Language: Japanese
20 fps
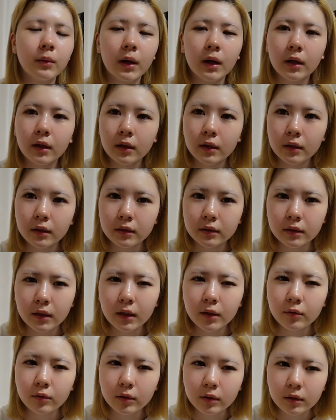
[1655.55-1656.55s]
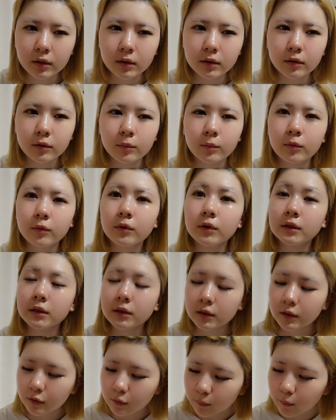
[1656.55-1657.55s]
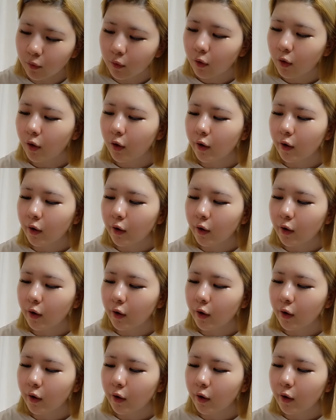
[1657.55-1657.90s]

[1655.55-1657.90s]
はないのかなと思うんですけども、